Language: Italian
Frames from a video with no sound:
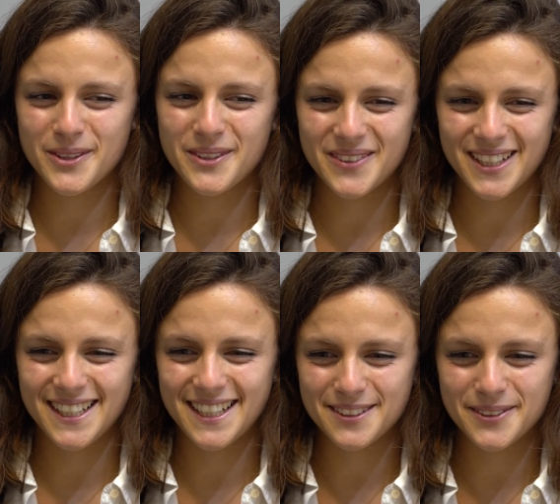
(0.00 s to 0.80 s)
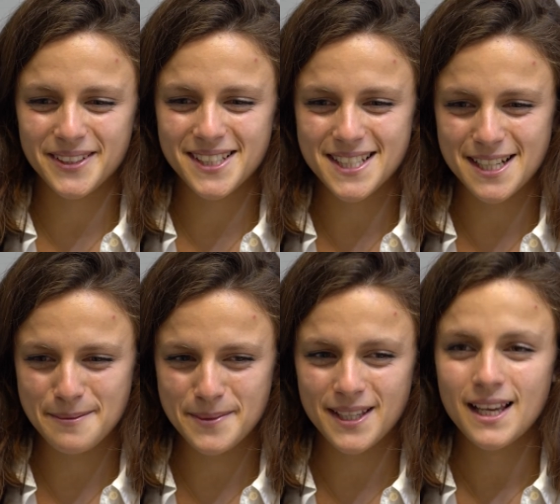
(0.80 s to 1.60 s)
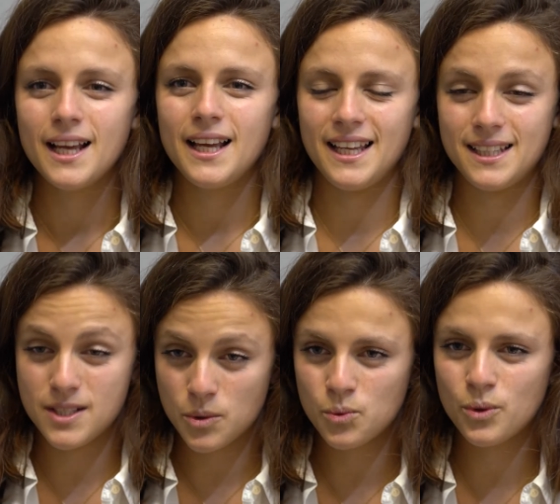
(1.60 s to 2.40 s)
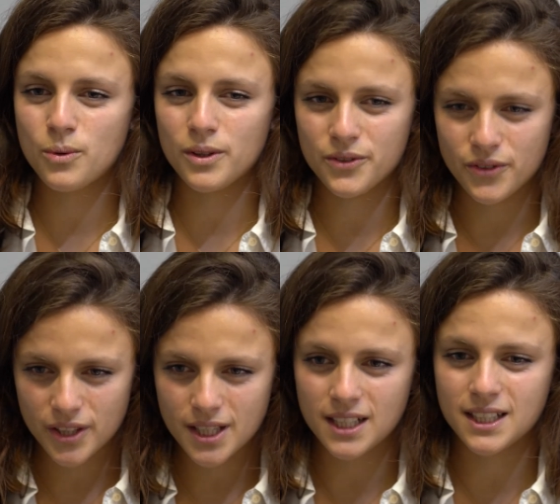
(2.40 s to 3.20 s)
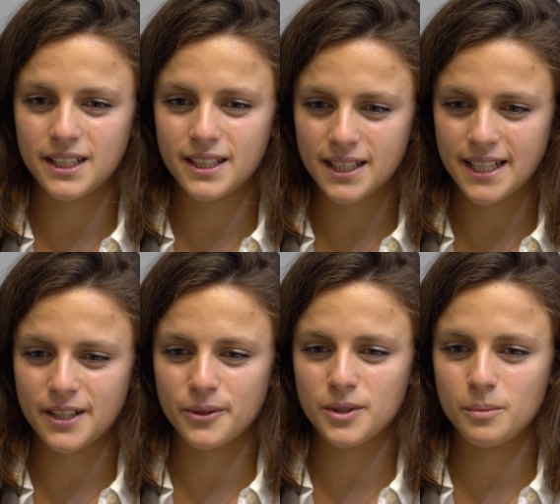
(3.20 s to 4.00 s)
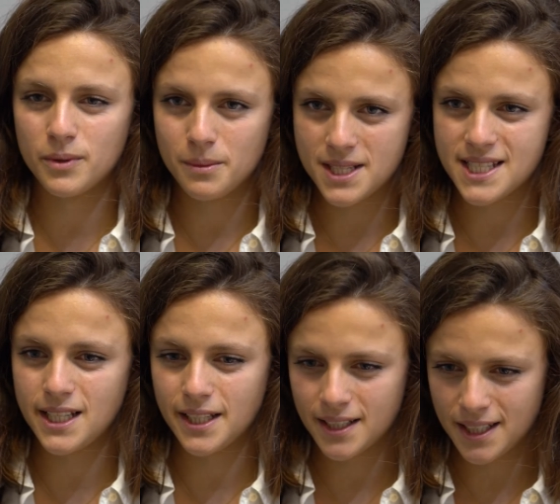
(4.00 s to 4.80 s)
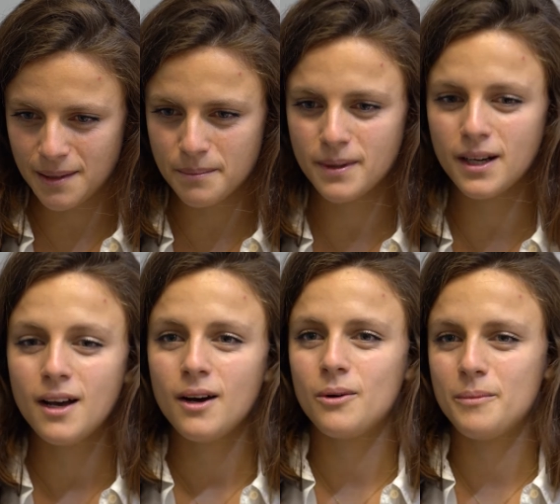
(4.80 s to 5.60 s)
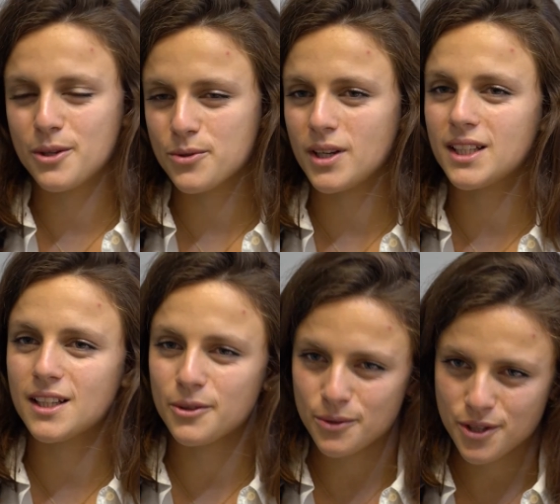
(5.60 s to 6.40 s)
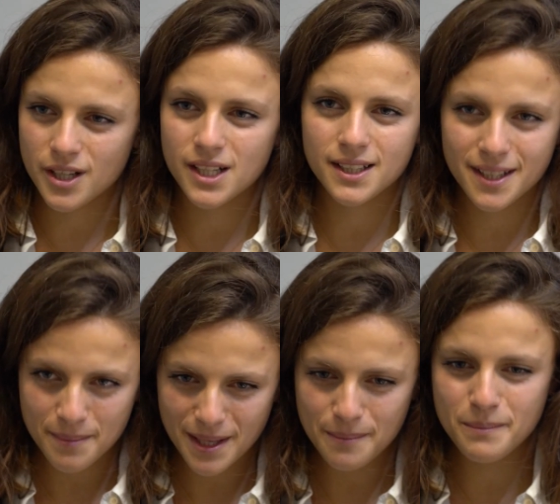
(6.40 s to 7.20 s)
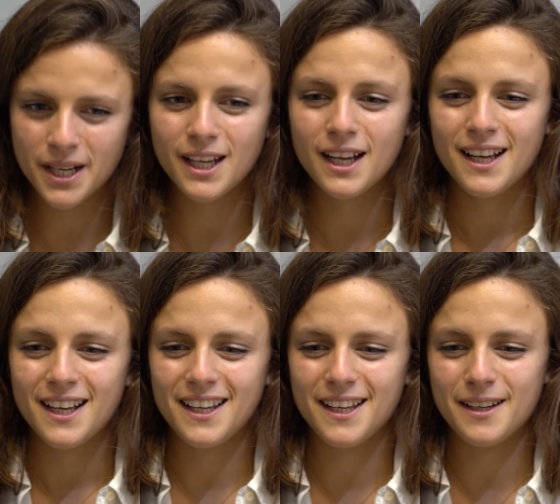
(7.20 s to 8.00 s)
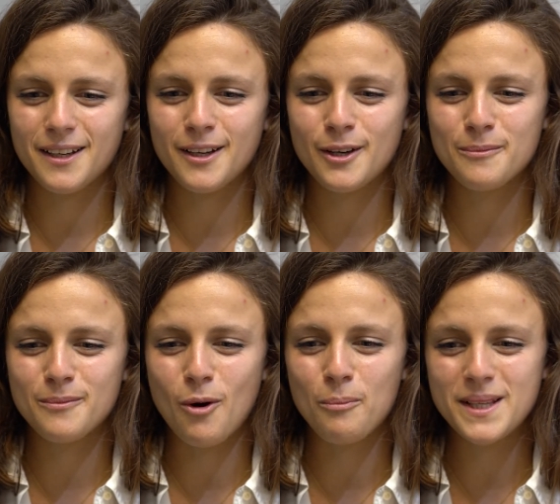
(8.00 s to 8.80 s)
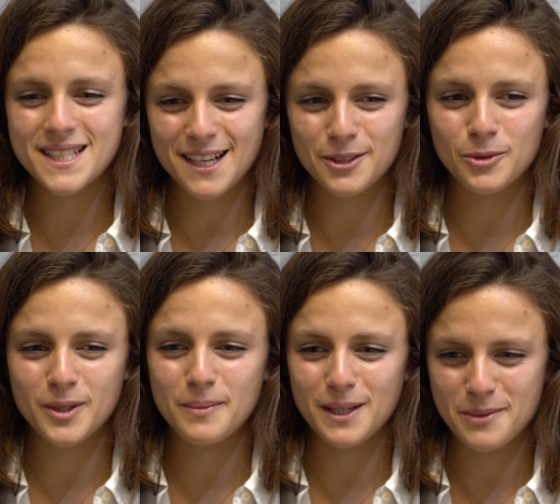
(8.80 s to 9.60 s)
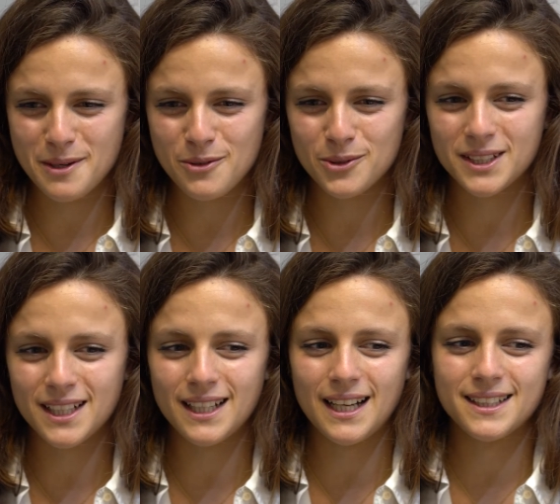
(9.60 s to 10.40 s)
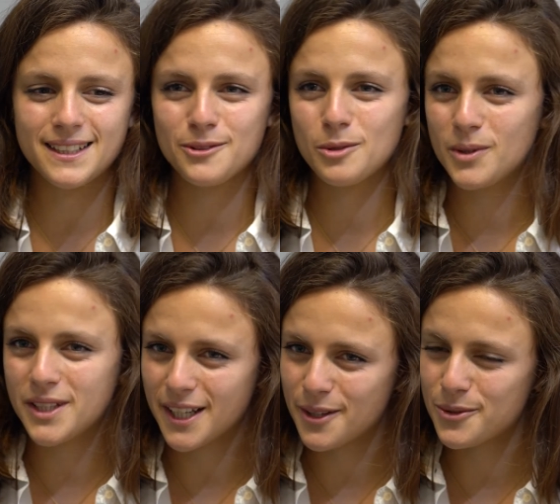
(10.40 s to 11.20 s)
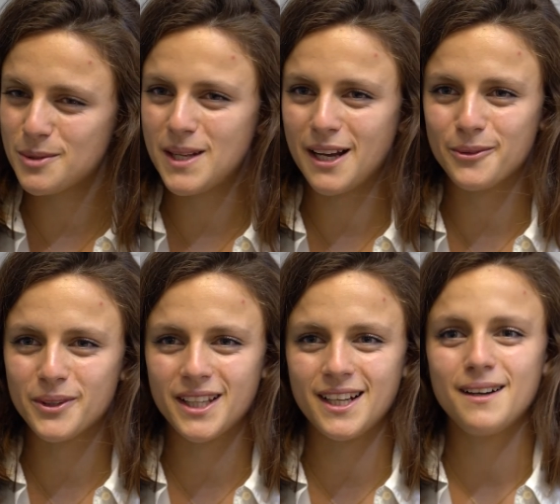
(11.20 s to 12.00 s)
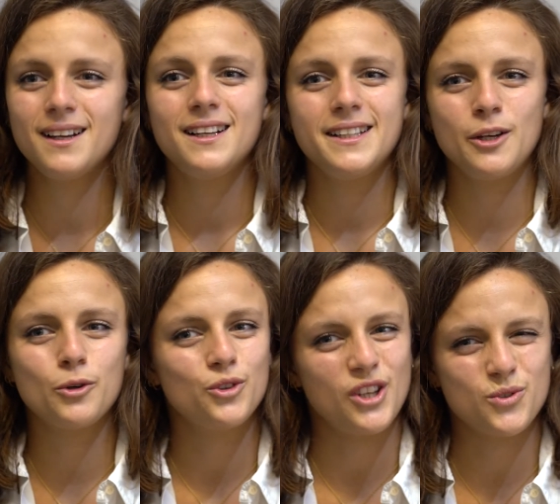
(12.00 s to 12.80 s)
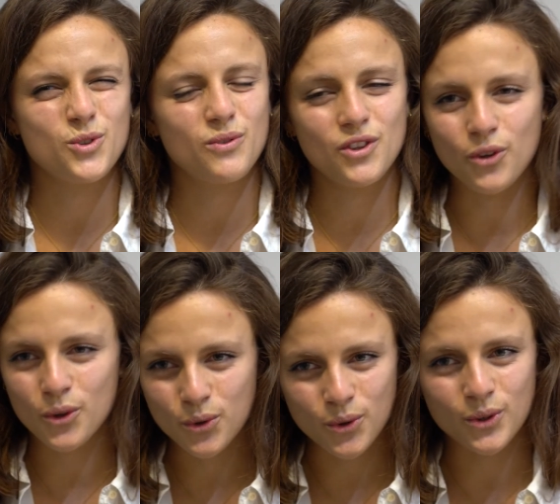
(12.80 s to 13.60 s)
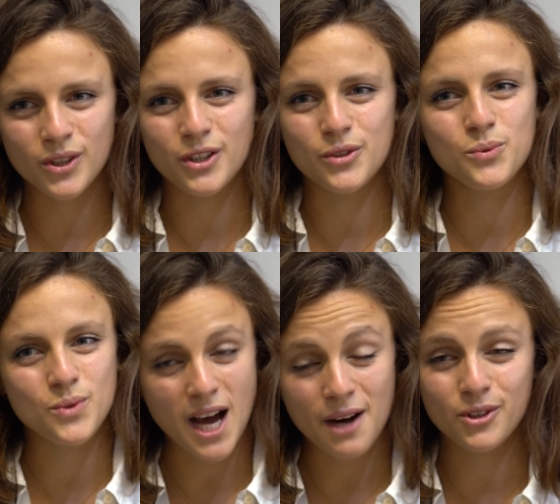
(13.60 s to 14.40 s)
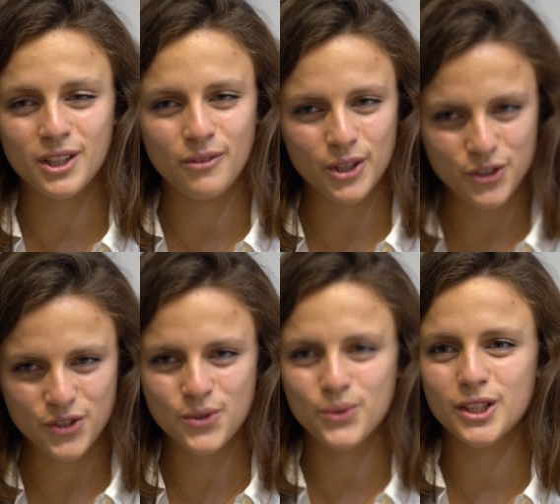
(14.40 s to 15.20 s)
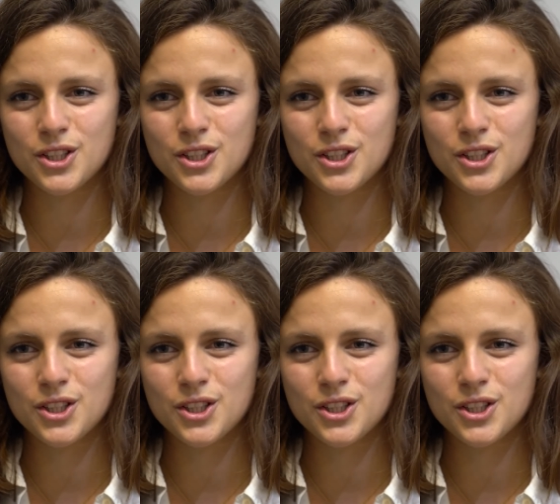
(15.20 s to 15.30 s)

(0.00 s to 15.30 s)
che non è legato agli esami, è di sicuro quando sono entrata all'interno del Polimi Sailing Team, o meglio sono andata a conoscere gli altri membri e eh, ho pensato che per la prima volta all'interno del Politecnico di Milano, che era il contesto dove di solito eh, studiavo, andavo a lezione,